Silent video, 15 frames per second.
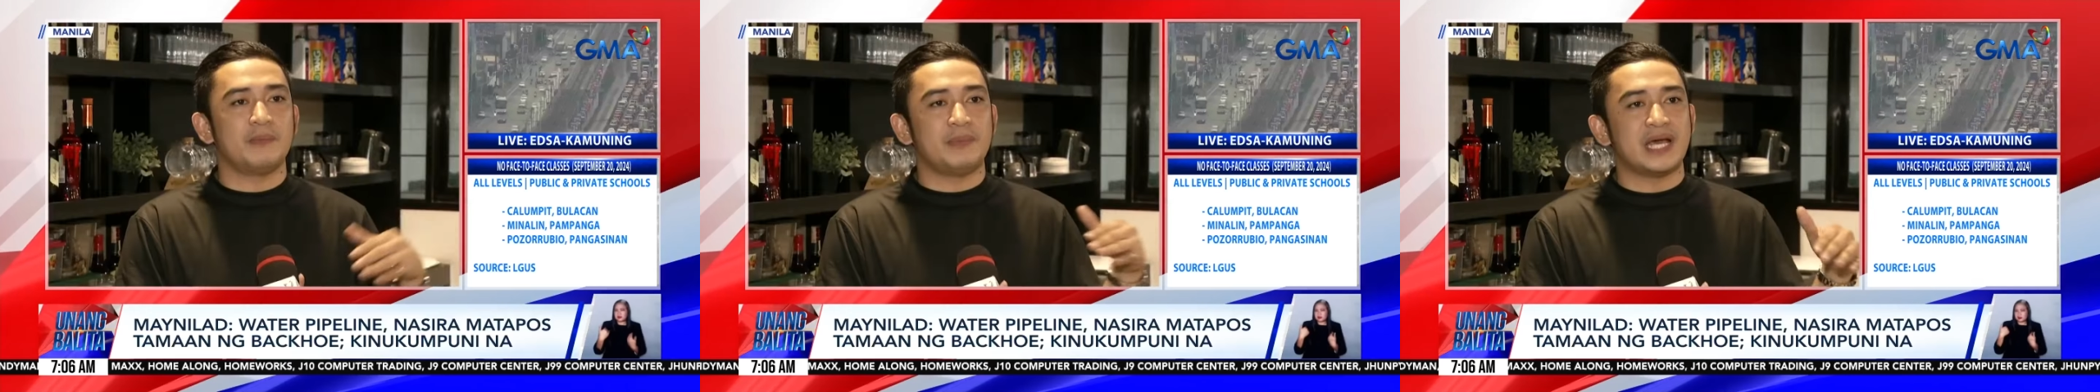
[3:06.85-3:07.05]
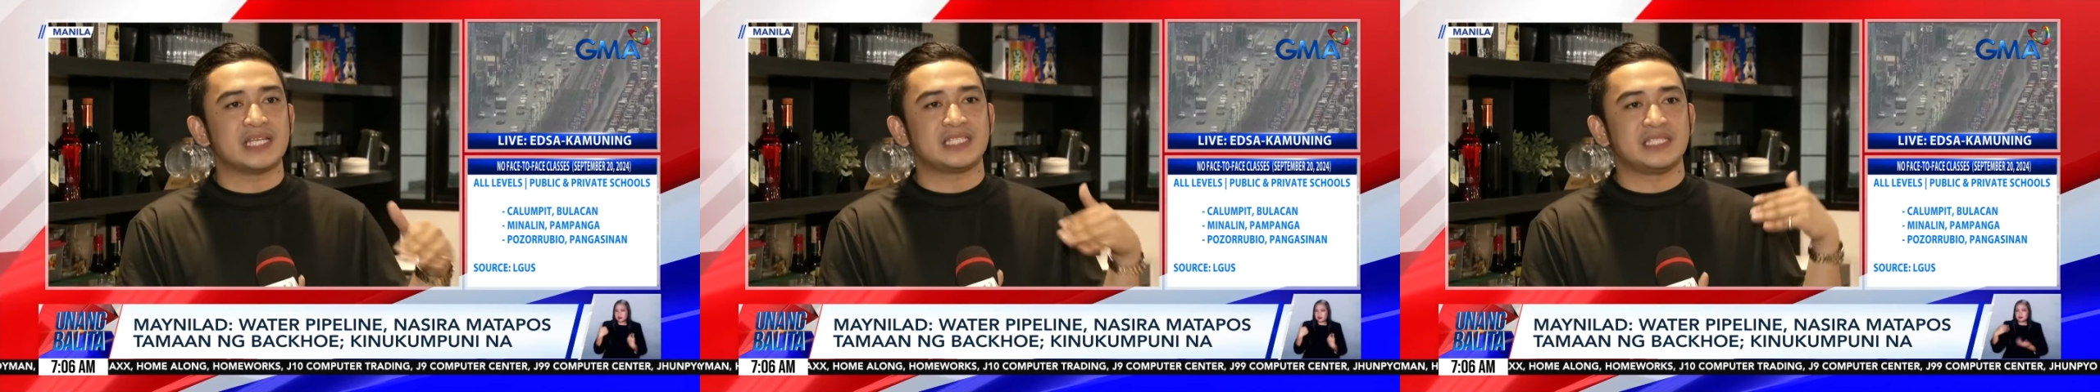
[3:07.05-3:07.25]

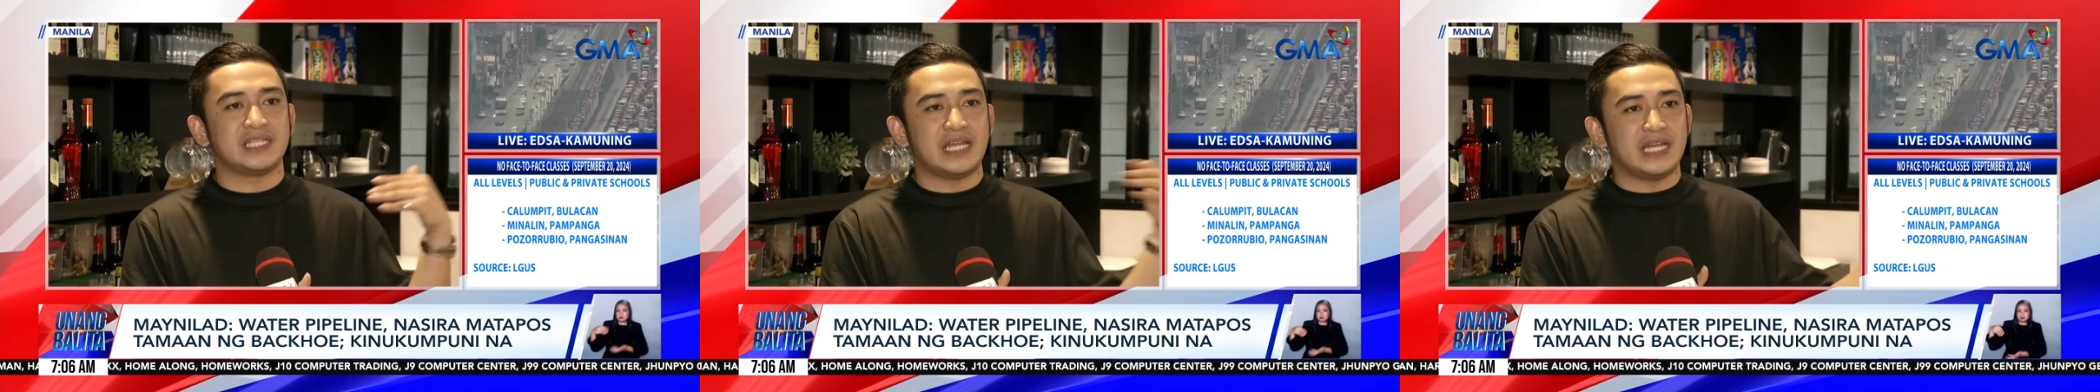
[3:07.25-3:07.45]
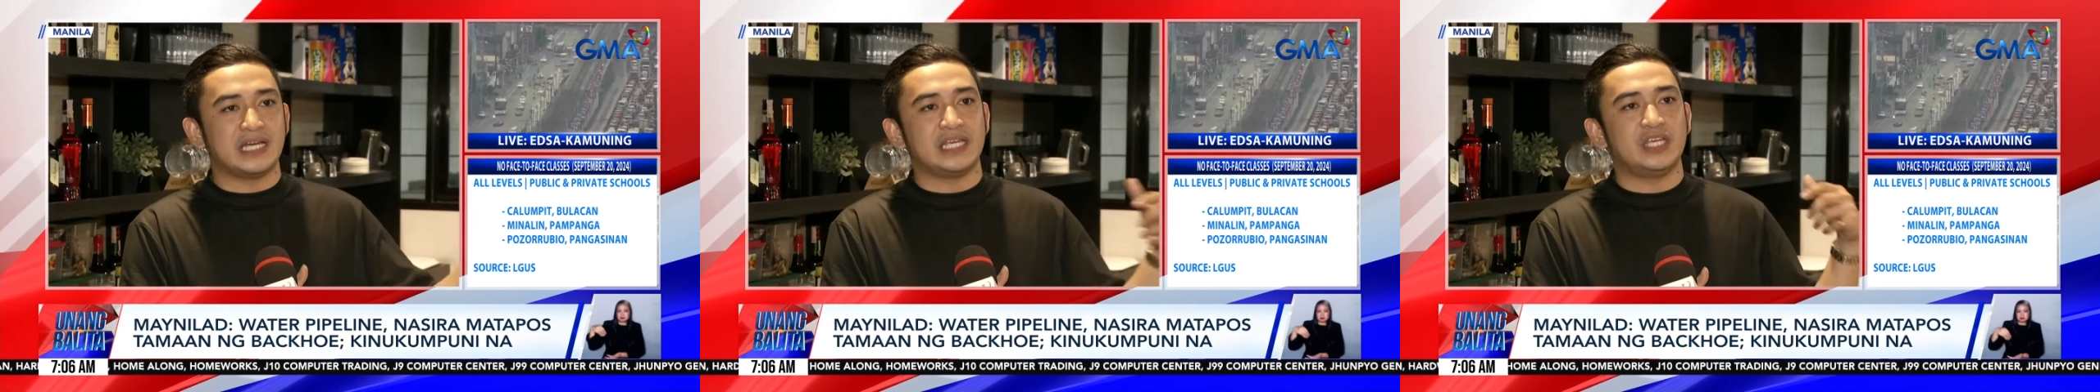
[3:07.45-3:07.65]
plastic
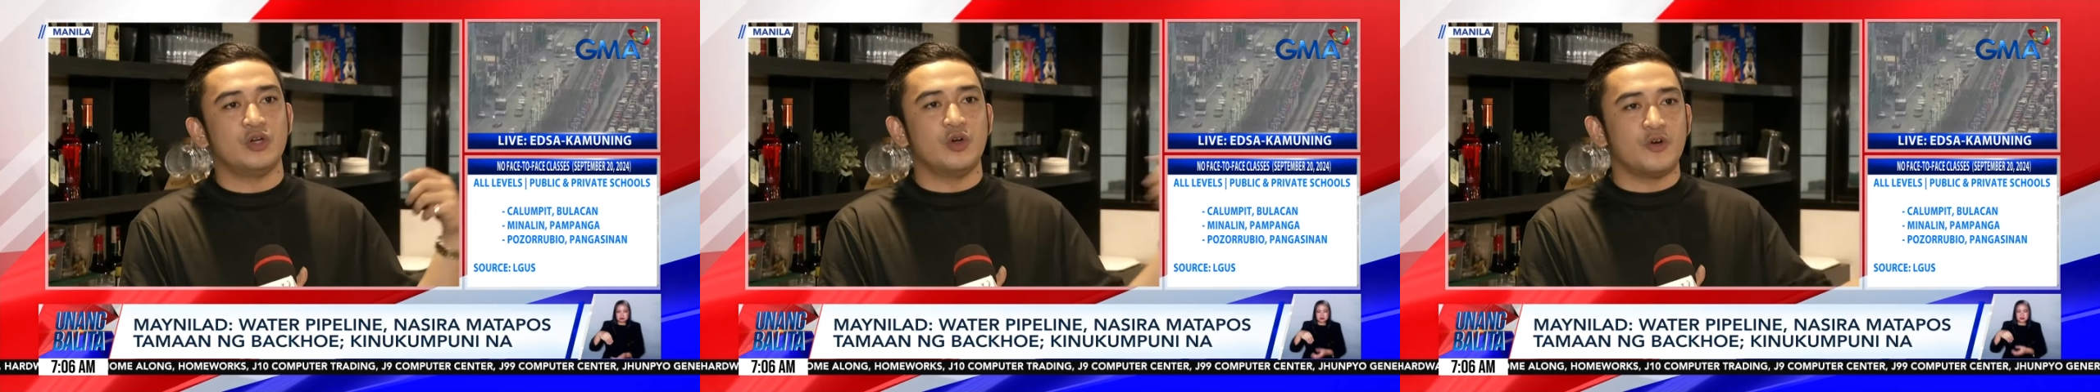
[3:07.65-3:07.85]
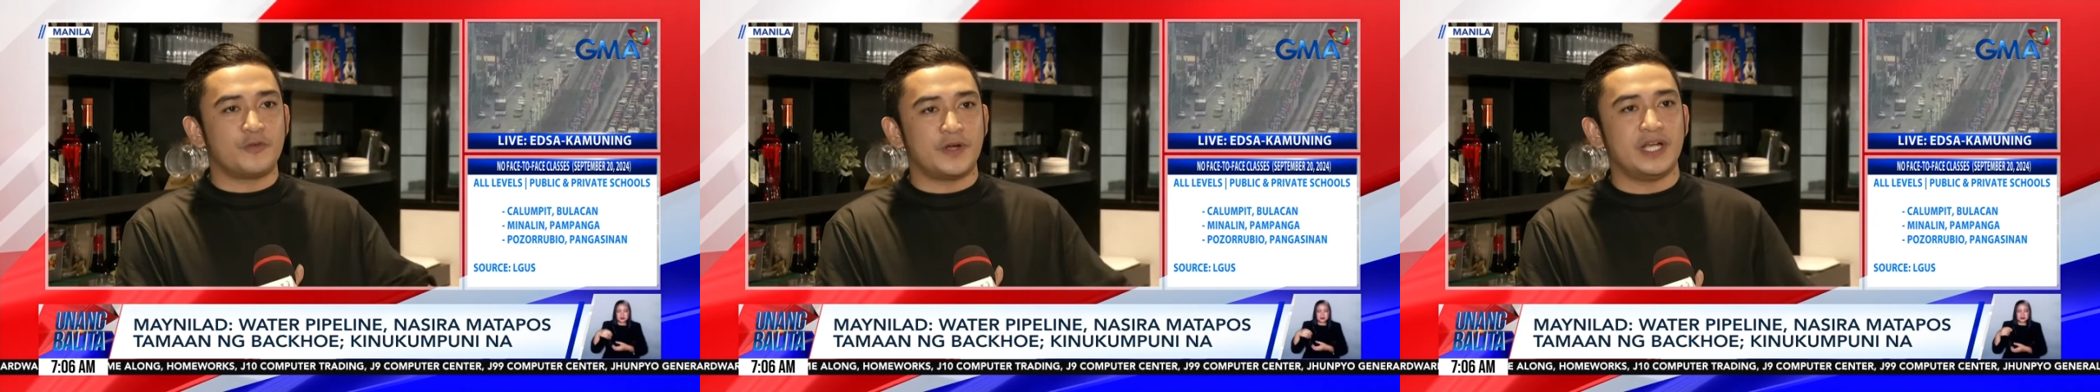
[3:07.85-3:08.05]
na lang
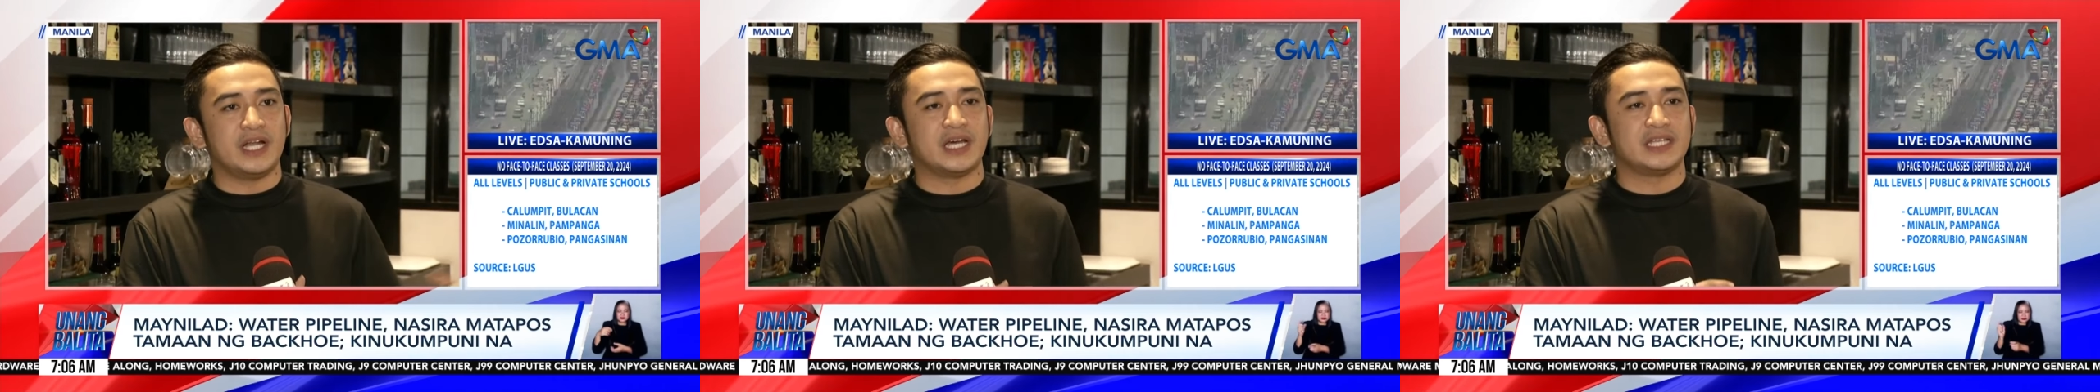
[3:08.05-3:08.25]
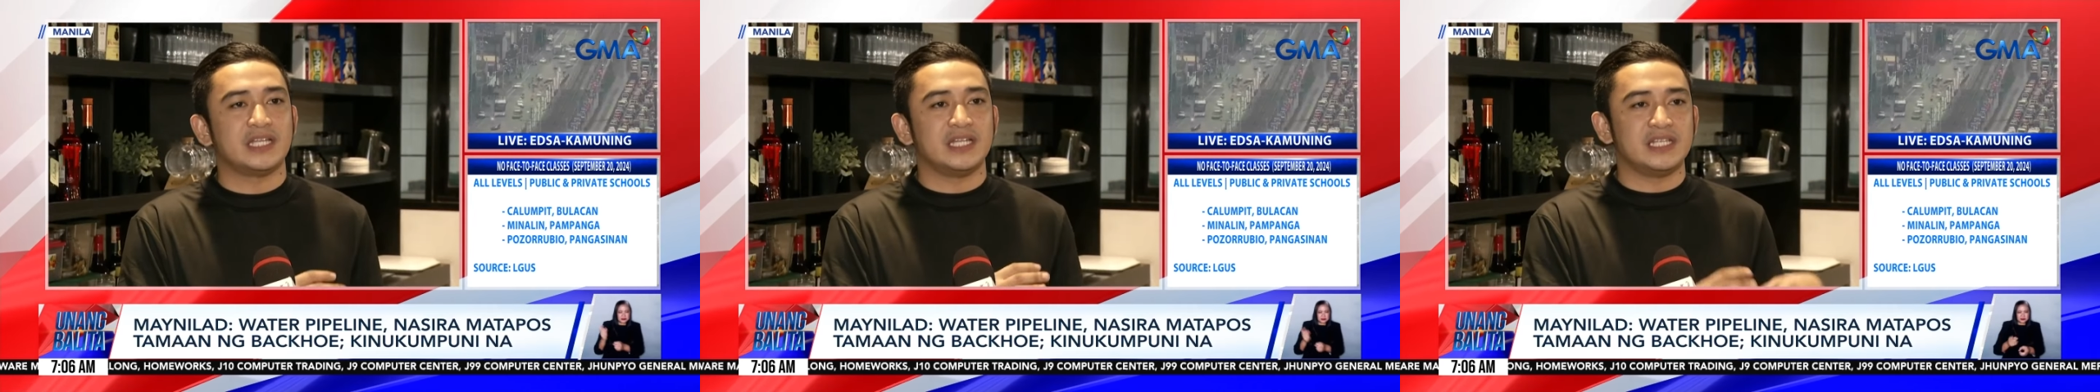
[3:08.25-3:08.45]
i-offer
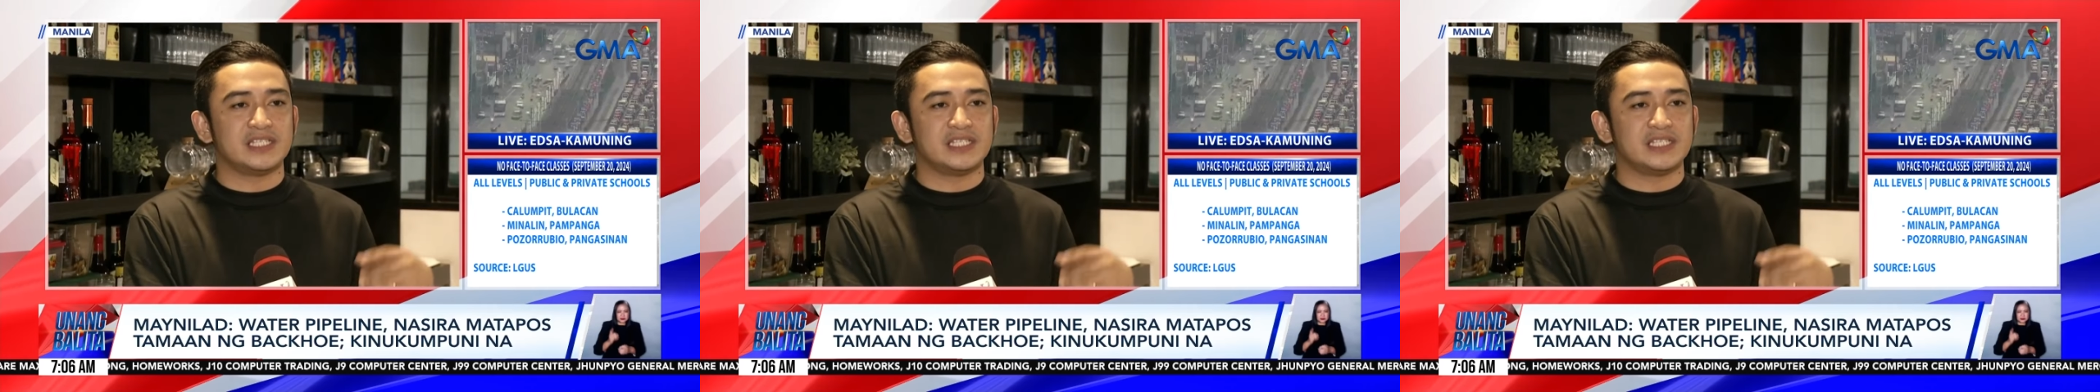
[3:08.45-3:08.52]
natin